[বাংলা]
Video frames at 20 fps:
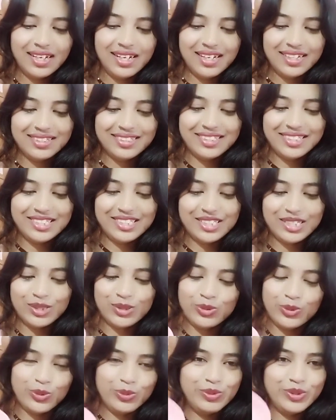জিনিসটা
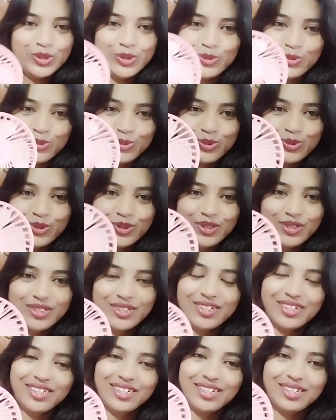খুবই সুন্দর
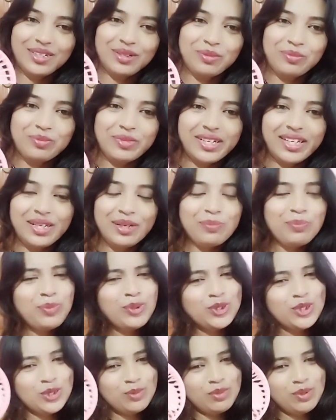মানে
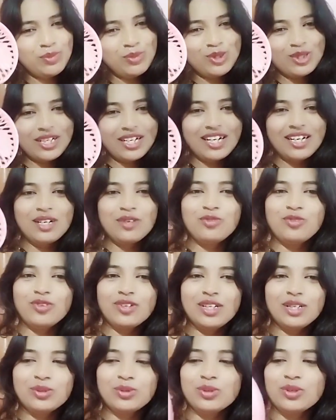প্রথমে মন খারাপ
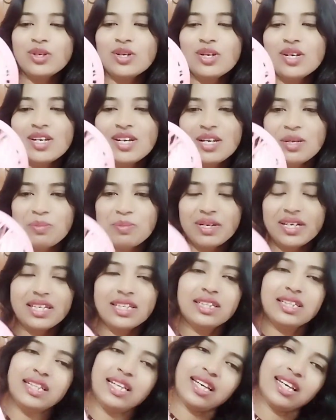হলেও মানে
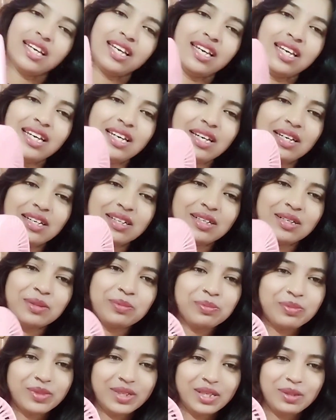দেখে
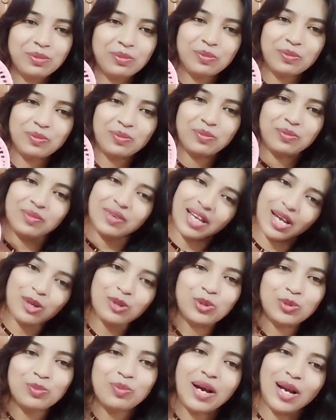মানে
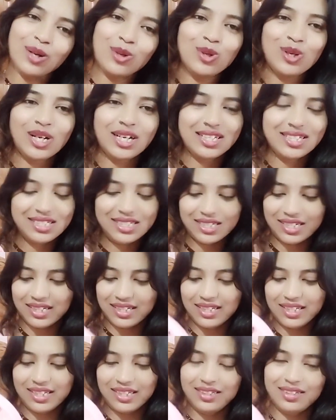এখন ভালো লাগছে আর
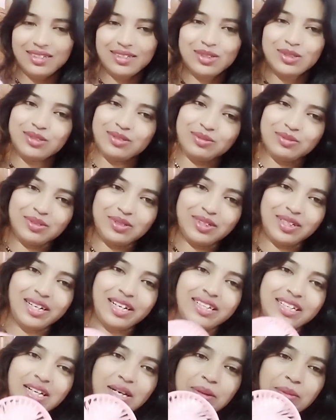কি
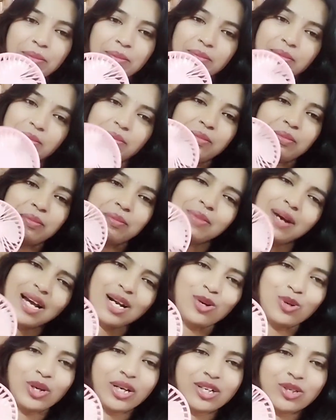এটা
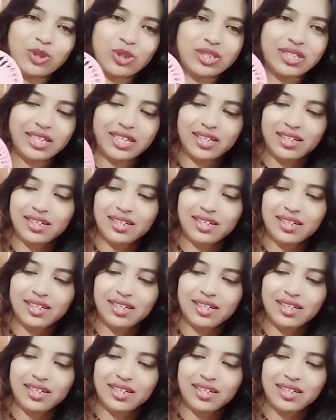ভালো এক কথায়